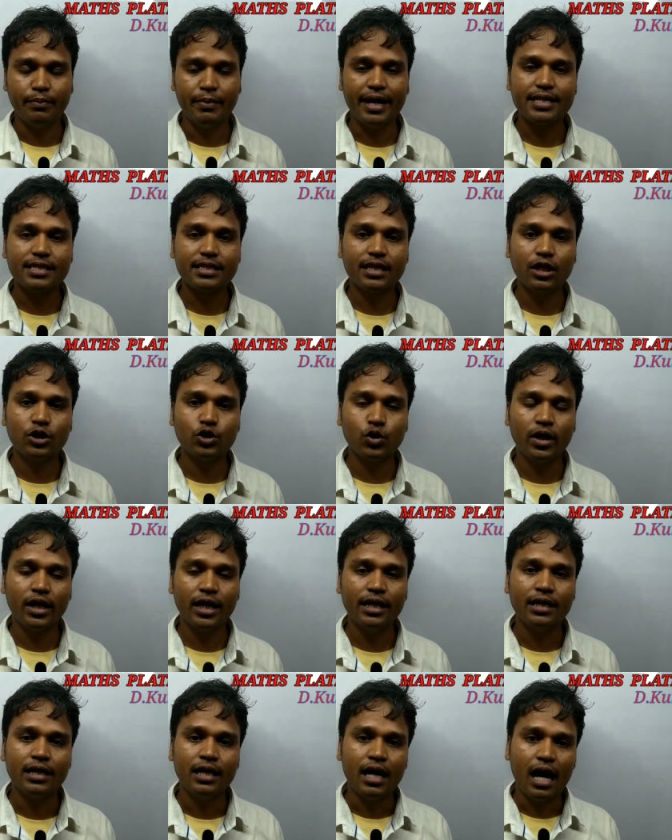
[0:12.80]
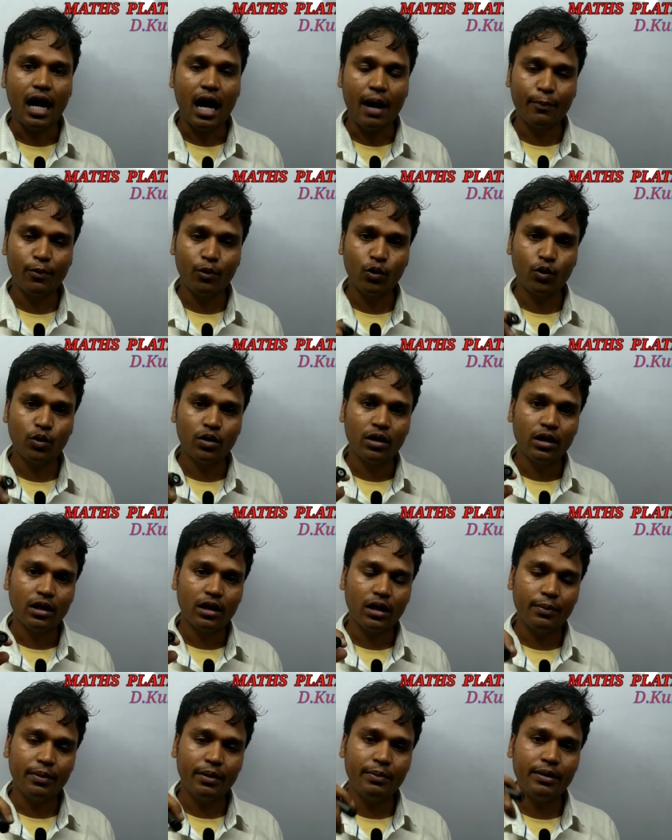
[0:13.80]
मैथ्स का जो है आप लोग
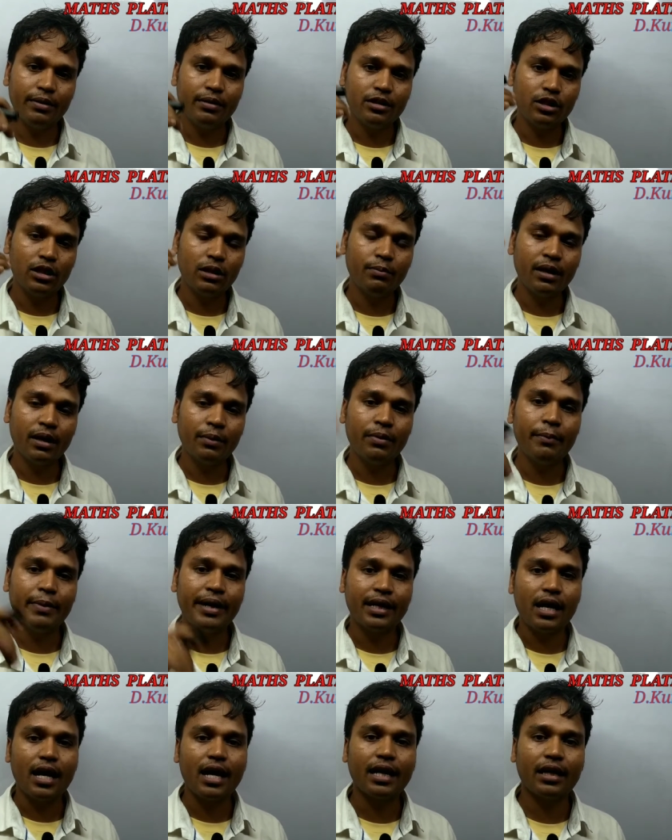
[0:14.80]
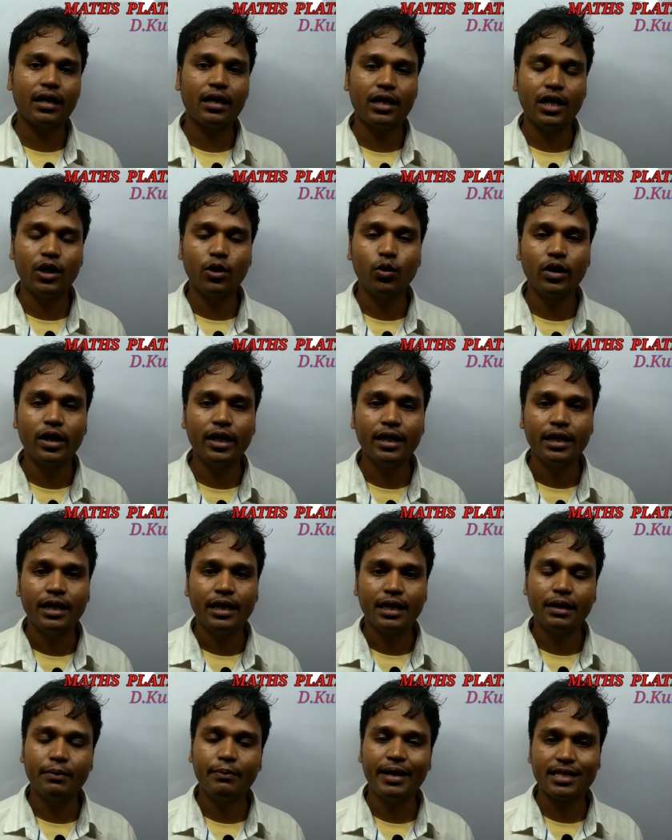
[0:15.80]
कभी भी यदि मन में बैठा के रखे होंगे
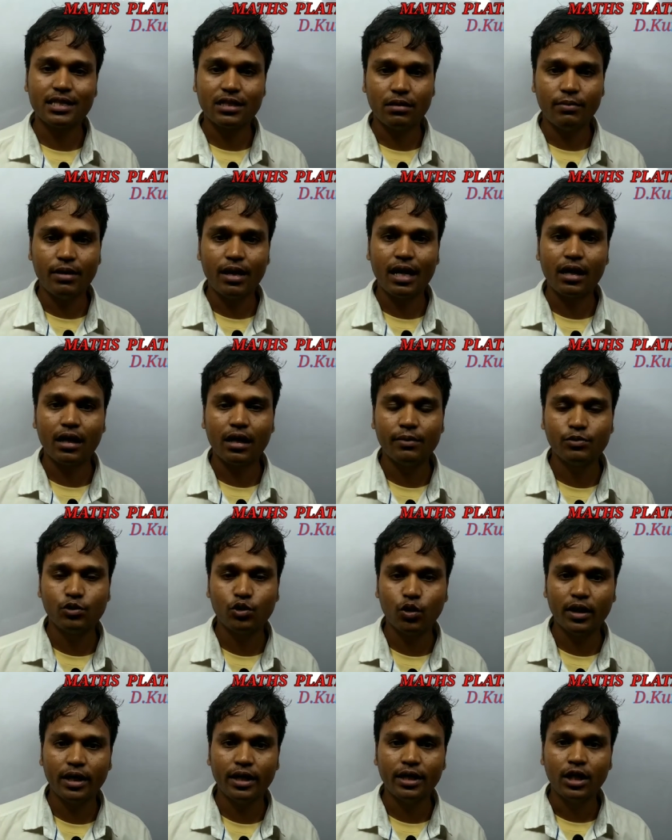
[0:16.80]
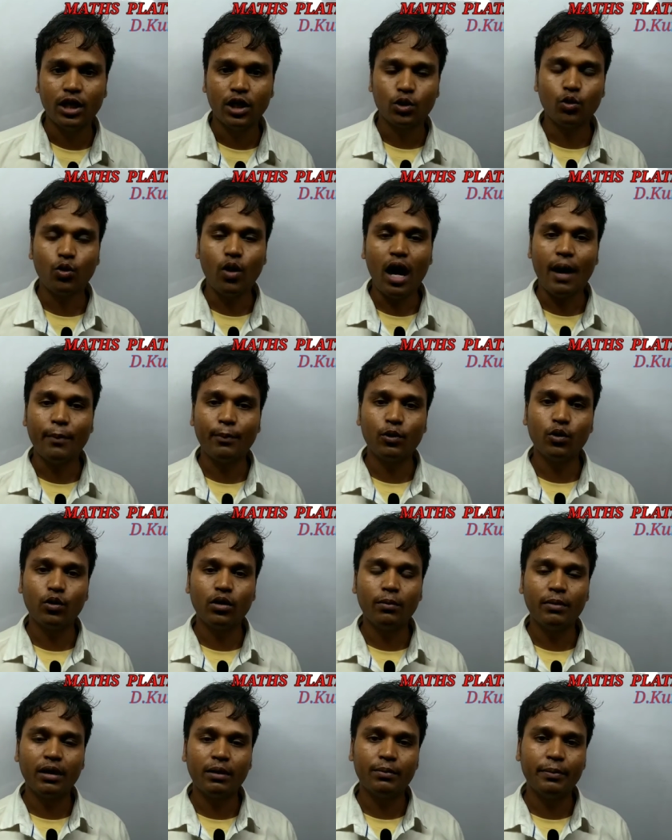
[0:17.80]
कि मैथ्स हमारा कमजोर है तो आप
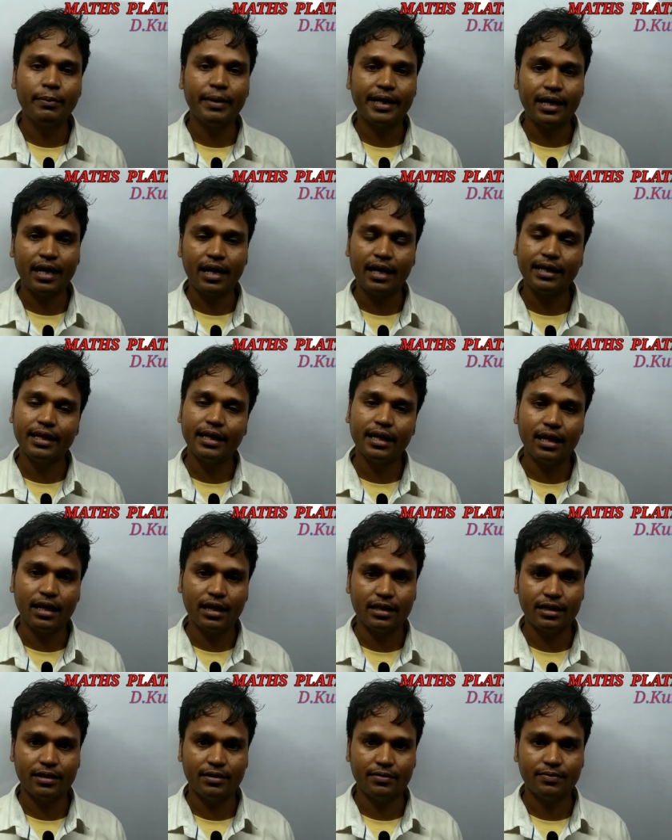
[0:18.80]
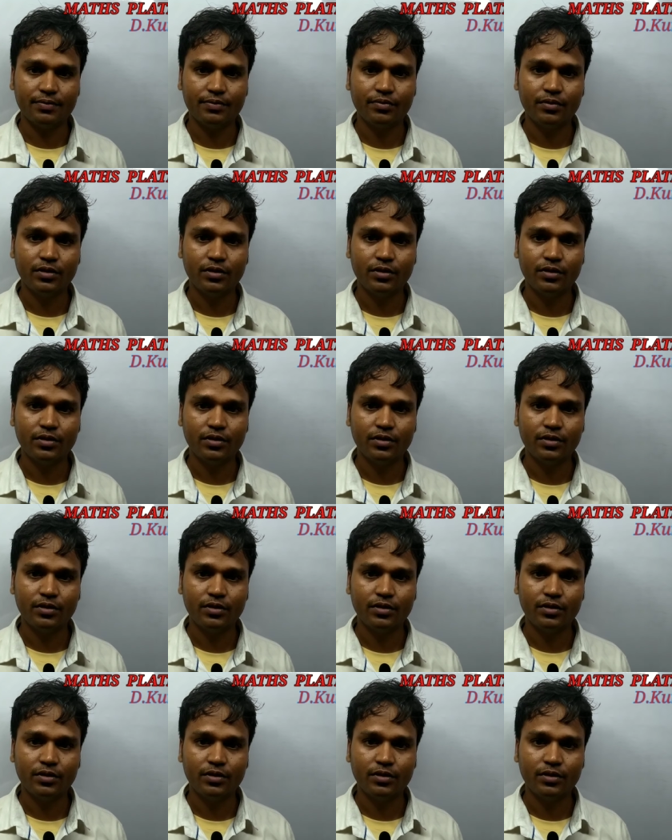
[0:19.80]
लोग का मन में बैठाना ये गलत है